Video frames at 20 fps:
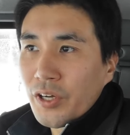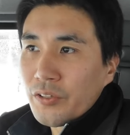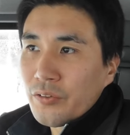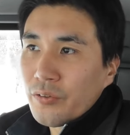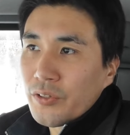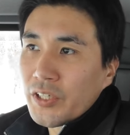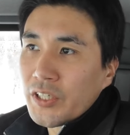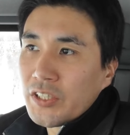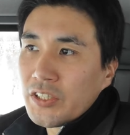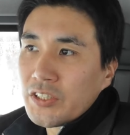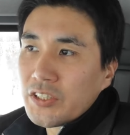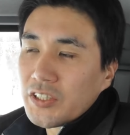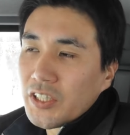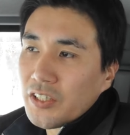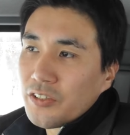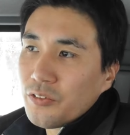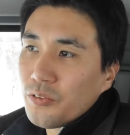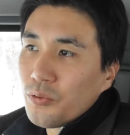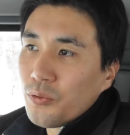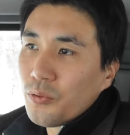あと、金
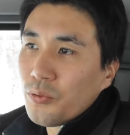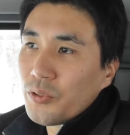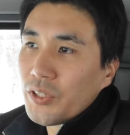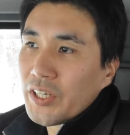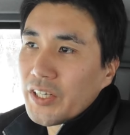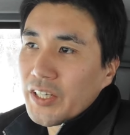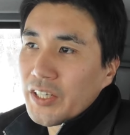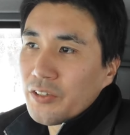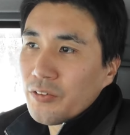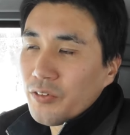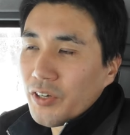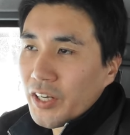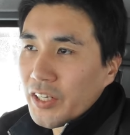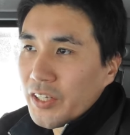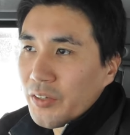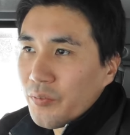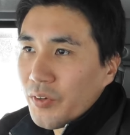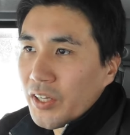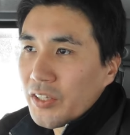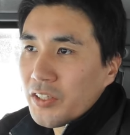ちゃん農法だっけとか
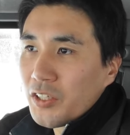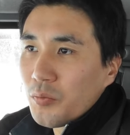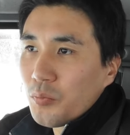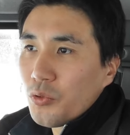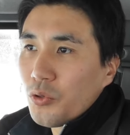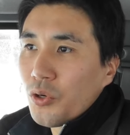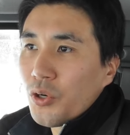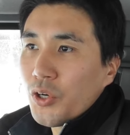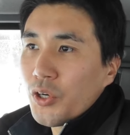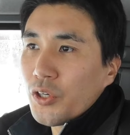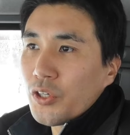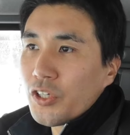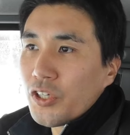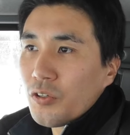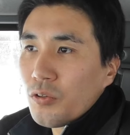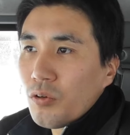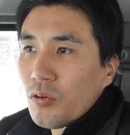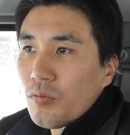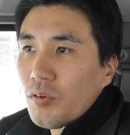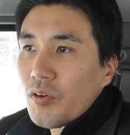でもあっても、
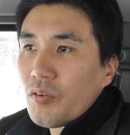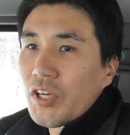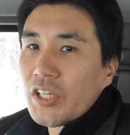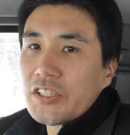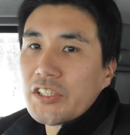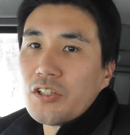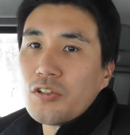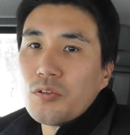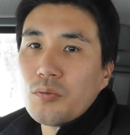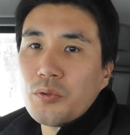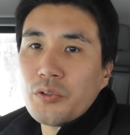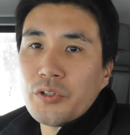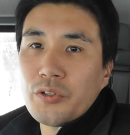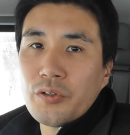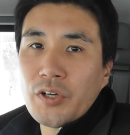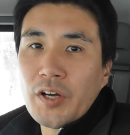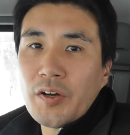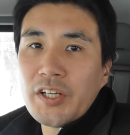基本は同じだと思うんだよ。